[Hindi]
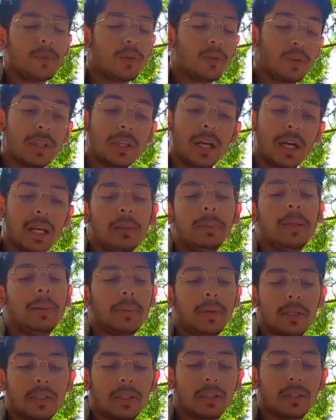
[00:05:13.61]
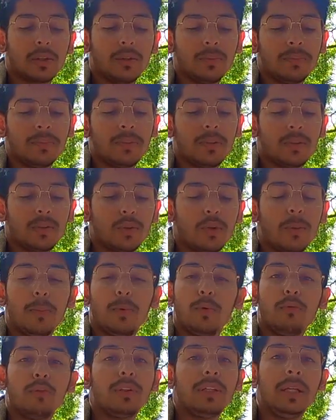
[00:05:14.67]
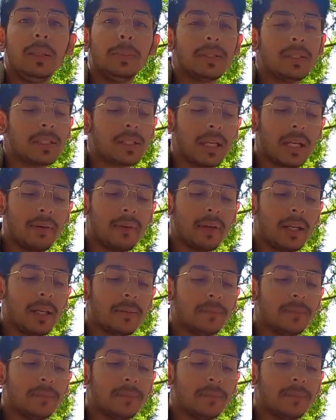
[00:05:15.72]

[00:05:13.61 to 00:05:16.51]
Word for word: तो शिकारा भी आप कर सकते हो सो हम लोग को तीन बजे जाने वाले